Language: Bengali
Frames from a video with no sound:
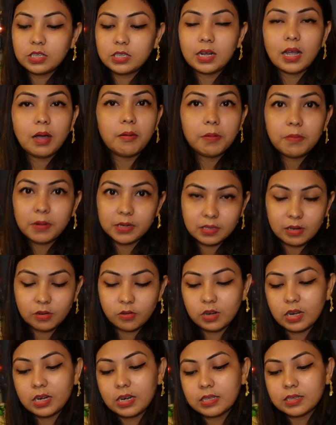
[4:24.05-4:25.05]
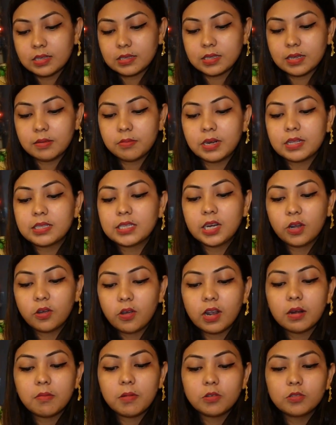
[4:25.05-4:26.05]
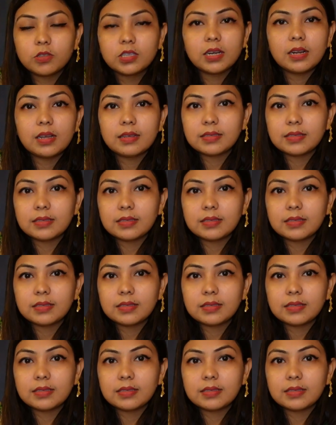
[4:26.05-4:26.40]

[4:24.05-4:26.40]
এসে খাবার পার্সেল করে নিয়ে যাচ্ছে মানে চিটাগংয়ের মানুষ যারা